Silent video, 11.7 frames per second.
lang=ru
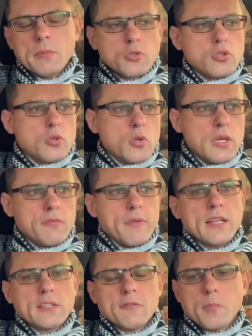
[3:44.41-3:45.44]
потому что других
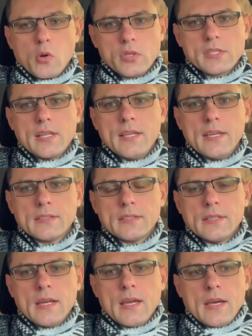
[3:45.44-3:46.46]
вариантов просто нет.
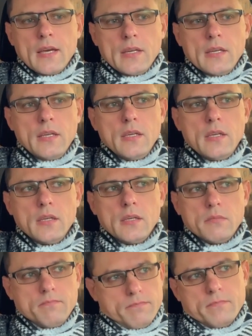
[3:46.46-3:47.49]
И